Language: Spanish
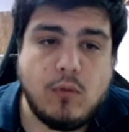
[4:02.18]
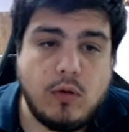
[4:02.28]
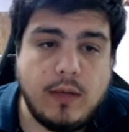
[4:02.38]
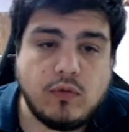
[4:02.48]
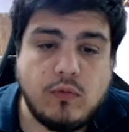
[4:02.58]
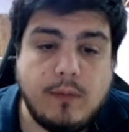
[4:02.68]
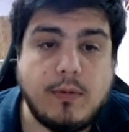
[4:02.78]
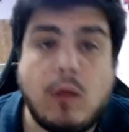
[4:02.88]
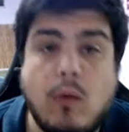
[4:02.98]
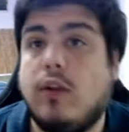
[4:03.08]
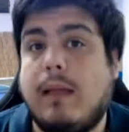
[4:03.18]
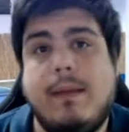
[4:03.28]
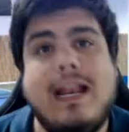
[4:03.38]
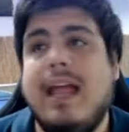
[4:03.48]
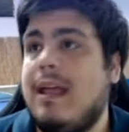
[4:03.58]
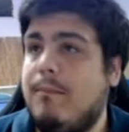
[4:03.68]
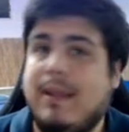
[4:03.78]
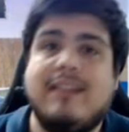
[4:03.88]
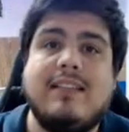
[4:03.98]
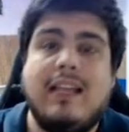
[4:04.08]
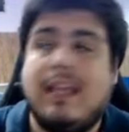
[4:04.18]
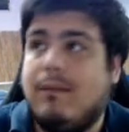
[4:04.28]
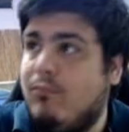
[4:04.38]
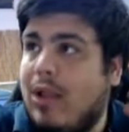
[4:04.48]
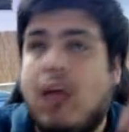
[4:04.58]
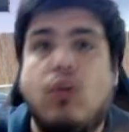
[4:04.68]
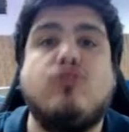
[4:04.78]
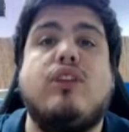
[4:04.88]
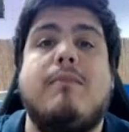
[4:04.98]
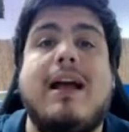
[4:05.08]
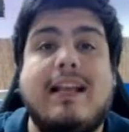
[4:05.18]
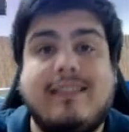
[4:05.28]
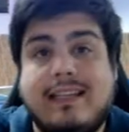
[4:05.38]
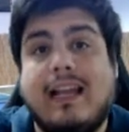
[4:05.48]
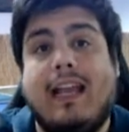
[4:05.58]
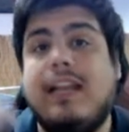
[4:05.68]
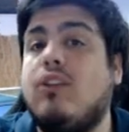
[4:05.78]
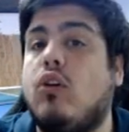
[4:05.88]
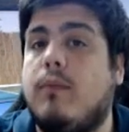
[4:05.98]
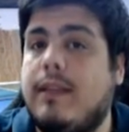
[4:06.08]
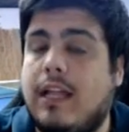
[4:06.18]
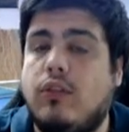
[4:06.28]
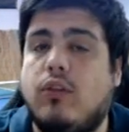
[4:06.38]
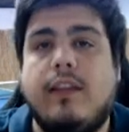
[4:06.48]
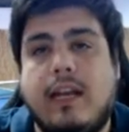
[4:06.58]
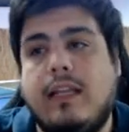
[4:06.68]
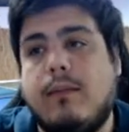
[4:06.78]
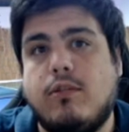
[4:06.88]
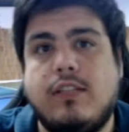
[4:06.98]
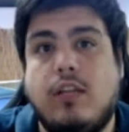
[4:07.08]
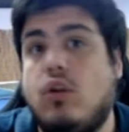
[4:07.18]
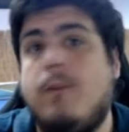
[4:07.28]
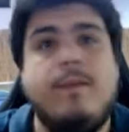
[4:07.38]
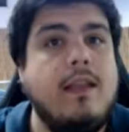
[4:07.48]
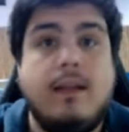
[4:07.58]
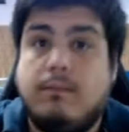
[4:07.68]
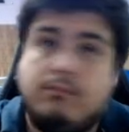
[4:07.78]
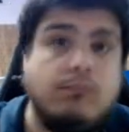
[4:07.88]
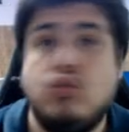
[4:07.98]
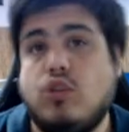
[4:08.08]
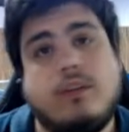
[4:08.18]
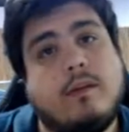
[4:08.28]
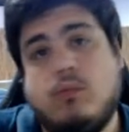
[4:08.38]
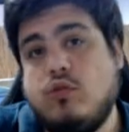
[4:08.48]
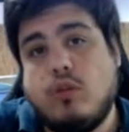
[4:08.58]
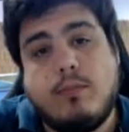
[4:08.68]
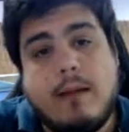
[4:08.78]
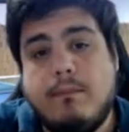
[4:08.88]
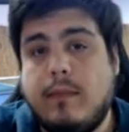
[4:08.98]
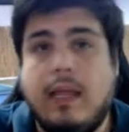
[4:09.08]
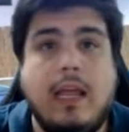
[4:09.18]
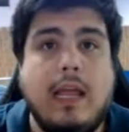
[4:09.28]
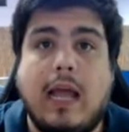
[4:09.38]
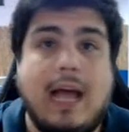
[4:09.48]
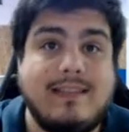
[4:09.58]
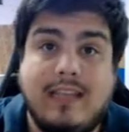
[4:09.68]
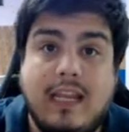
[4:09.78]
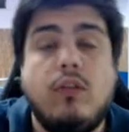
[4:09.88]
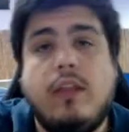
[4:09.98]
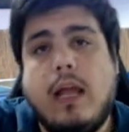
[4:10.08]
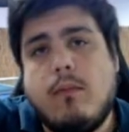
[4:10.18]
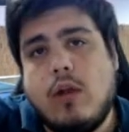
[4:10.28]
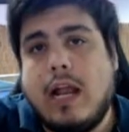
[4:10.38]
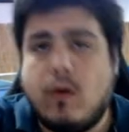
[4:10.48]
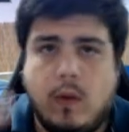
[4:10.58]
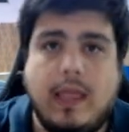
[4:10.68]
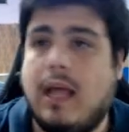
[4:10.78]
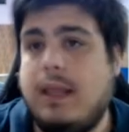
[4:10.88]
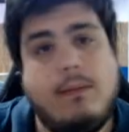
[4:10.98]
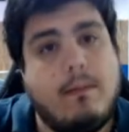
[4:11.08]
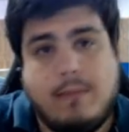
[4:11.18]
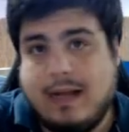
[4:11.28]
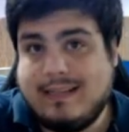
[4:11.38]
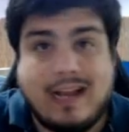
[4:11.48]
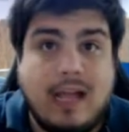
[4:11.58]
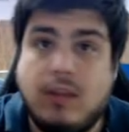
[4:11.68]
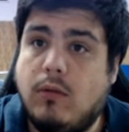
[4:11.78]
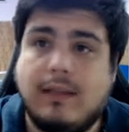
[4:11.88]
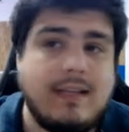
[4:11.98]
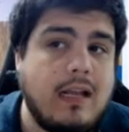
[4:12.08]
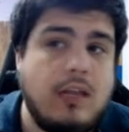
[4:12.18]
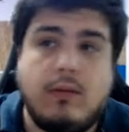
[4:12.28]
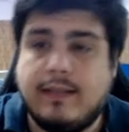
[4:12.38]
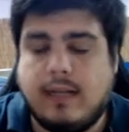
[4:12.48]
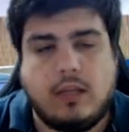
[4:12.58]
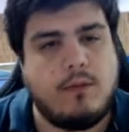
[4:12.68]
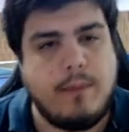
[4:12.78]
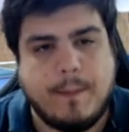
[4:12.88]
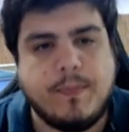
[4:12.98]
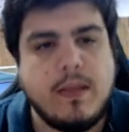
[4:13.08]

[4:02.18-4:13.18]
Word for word: volvió a subir, porque bueno, también piensen que las dos semanas estas que les estoy comentando del 30%, muchos, muchos van eh, haciendo, digamos, la rueda y van sacando, van sacando, van sacando. Bien.